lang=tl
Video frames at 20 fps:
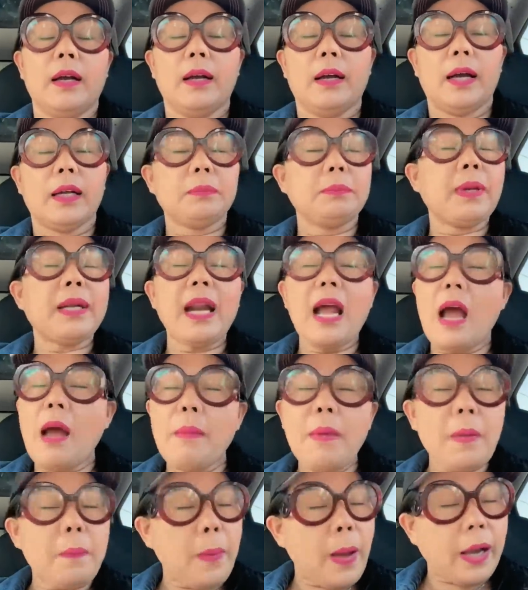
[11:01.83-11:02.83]
At
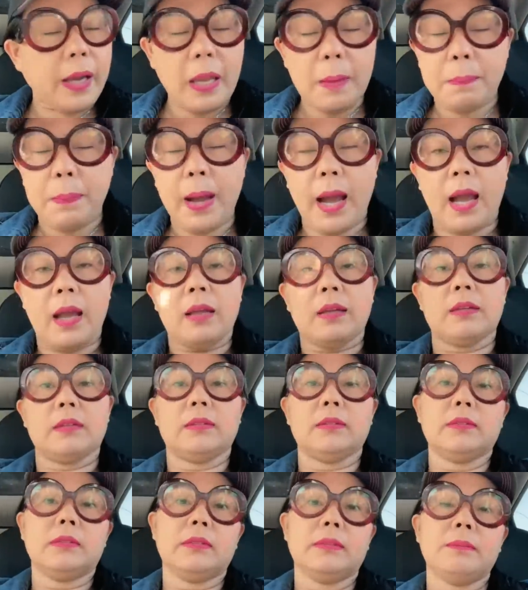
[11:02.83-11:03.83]
marami pang iba,
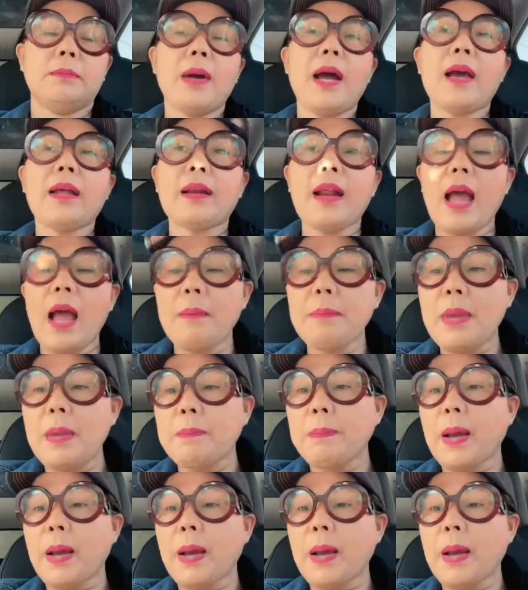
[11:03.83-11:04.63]
marami